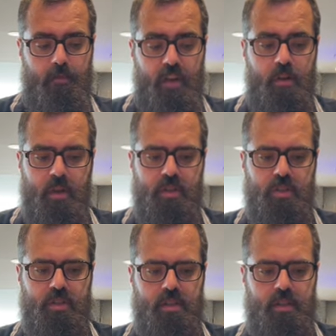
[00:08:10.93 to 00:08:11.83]
Viele
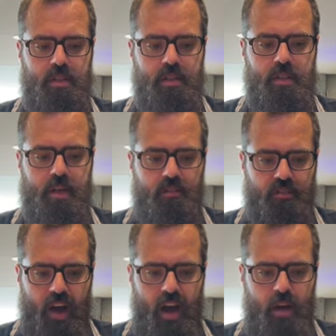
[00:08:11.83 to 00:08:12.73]
Menschen sind in der
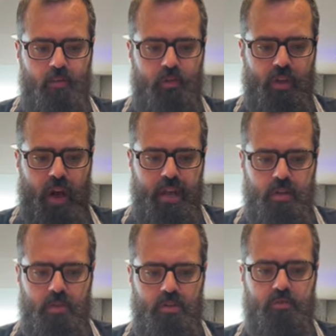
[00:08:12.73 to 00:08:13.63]
Gefahr, von
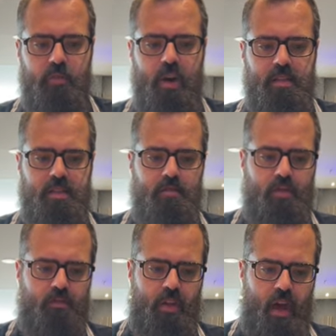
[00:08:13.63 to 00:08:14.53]
einem Influencer
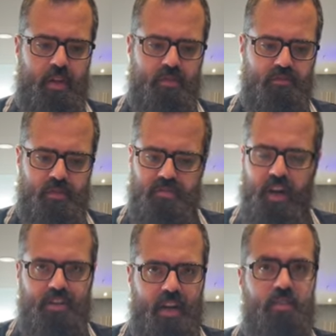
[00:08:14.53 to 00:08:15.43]
oder von ein,
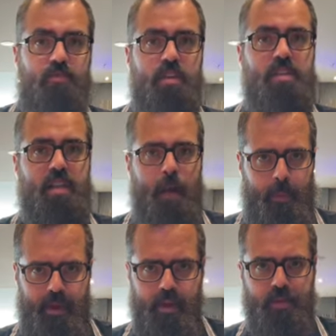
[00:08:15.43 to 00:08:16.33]
zwei, drei Influencern
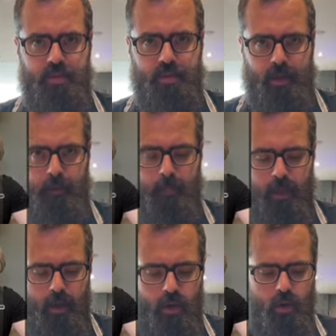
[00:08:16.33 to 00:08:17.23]
abhängig zu sein.
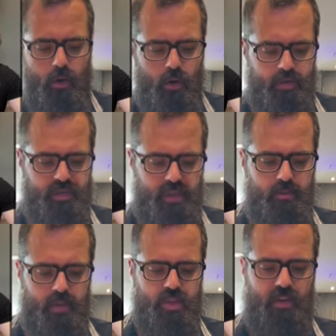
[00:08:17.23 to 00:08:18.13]
Und
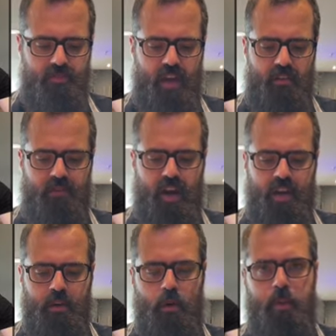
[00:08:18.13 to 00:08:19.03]
Sinbad schafft ja einfach
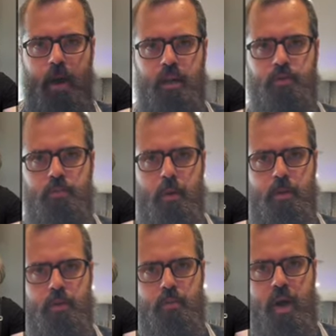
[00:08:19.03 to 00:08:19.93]
einen globalen
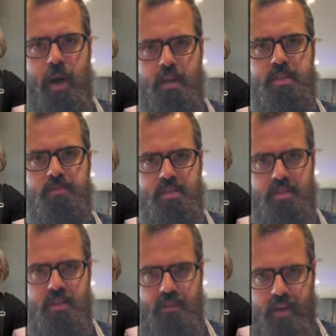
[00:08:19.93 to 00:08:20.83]
Überblick über alles, was
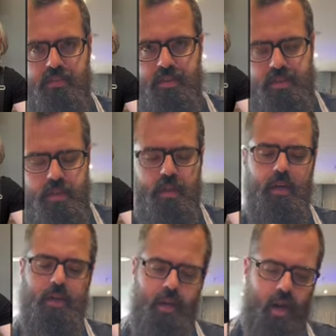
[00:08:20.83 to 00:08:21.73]
relevant ist.
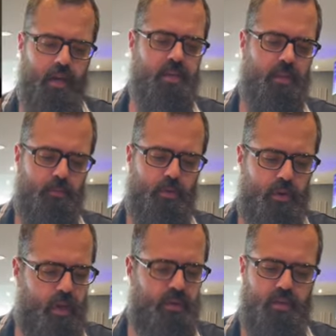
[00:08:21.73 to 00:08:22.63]
Ja, es gibt
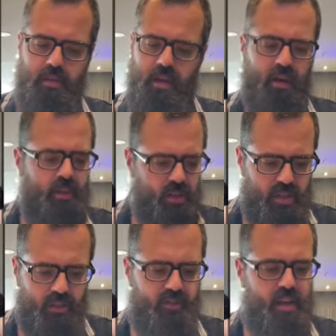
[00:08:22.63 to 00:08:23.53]
Projekte, die er
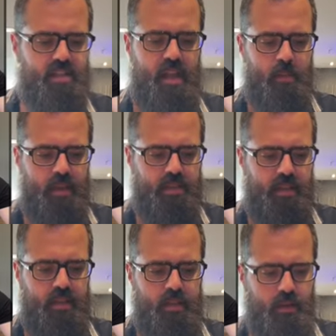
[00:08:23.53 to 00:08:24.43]
nicht erfasst, aber es
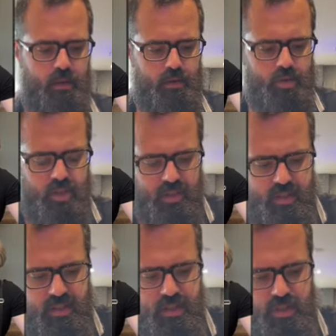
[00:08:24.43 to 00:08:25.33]
geht
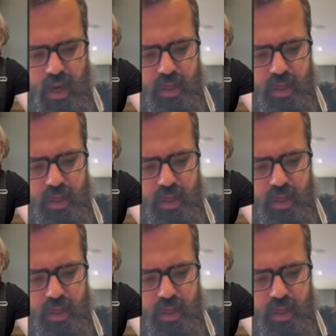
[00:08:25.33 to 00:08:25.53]
statistisch